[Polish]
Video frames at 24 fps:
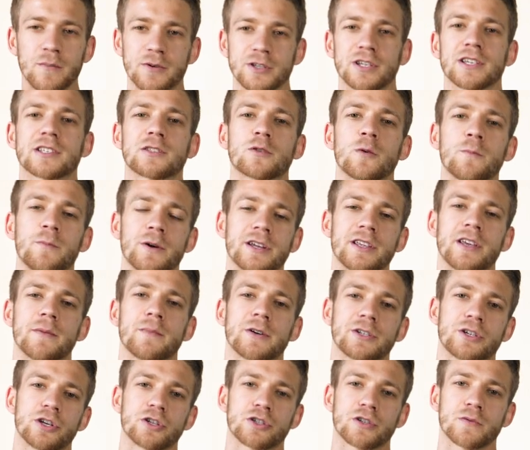będzie super i nie
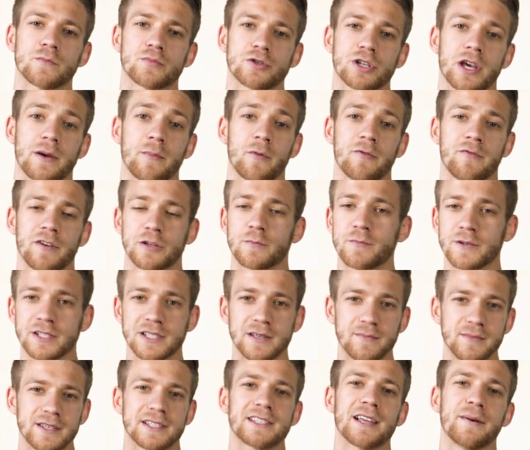ma się czym przejmować.
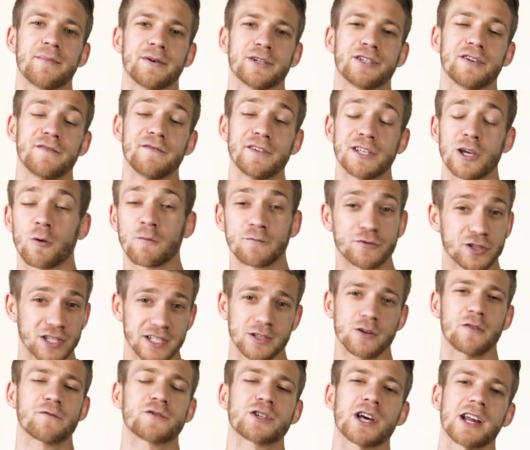Pesymista będzie widział
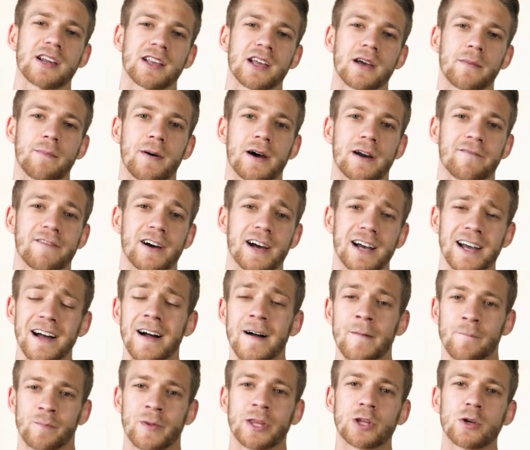wszystko w czarnych barwach.
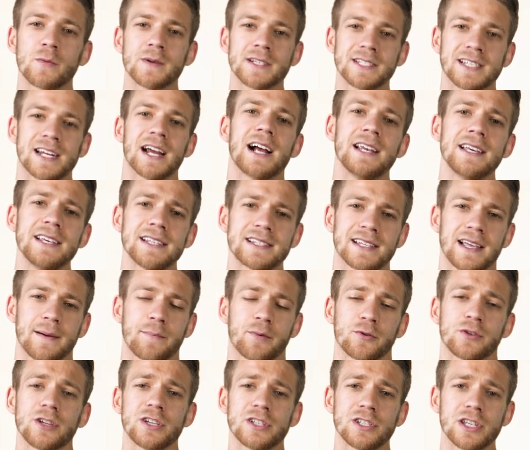Natomiast realista
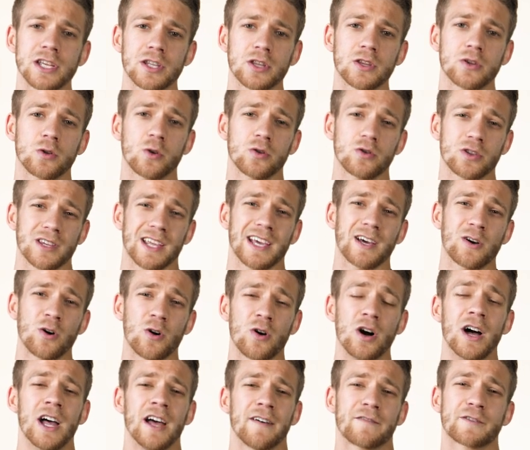podejdzie do
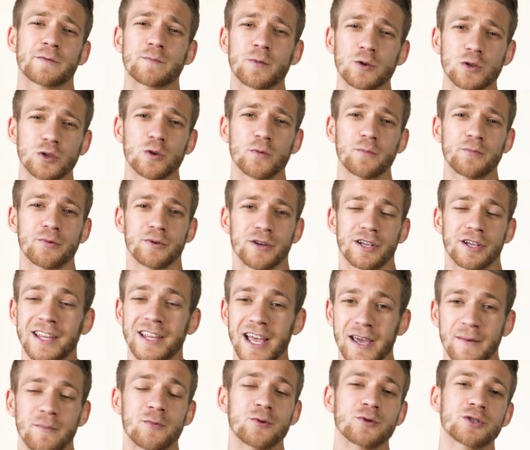tego w sposób
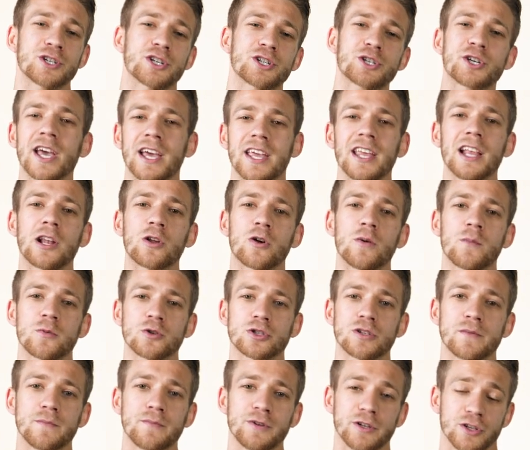najmądrzejszy, jaki tylko
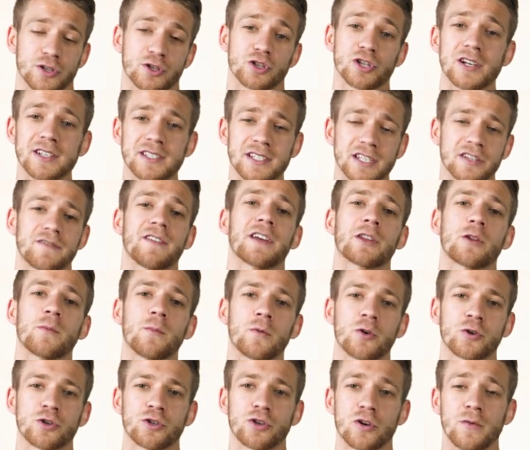może być, czyli ze
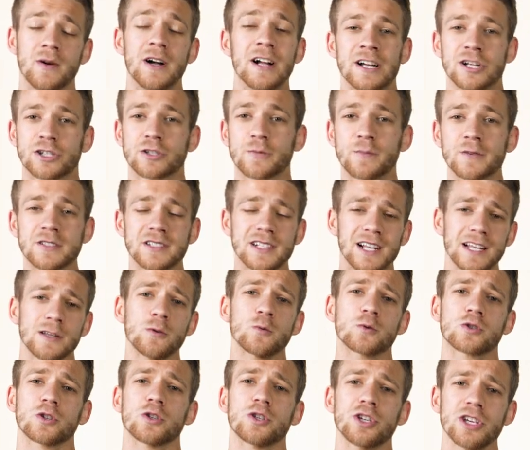świadomością, że bez
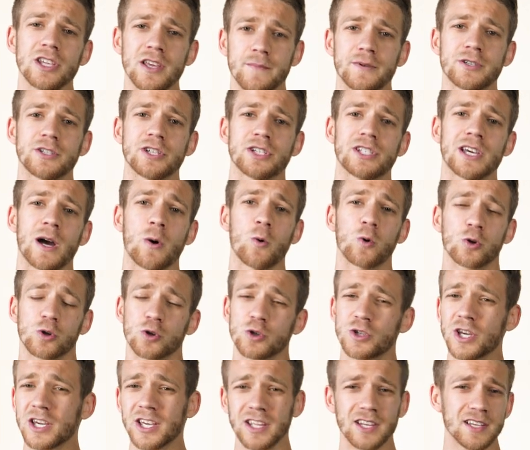względu co się nie będzie działo, to
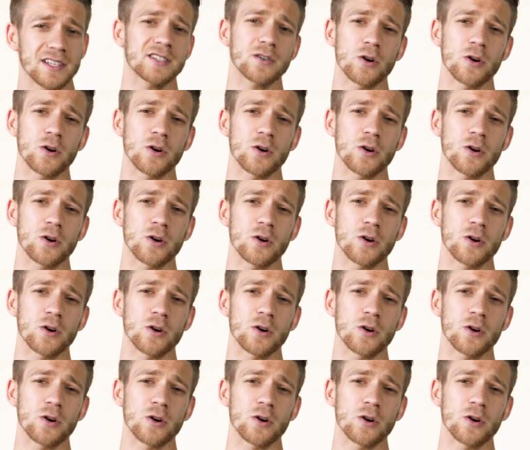się kiedyś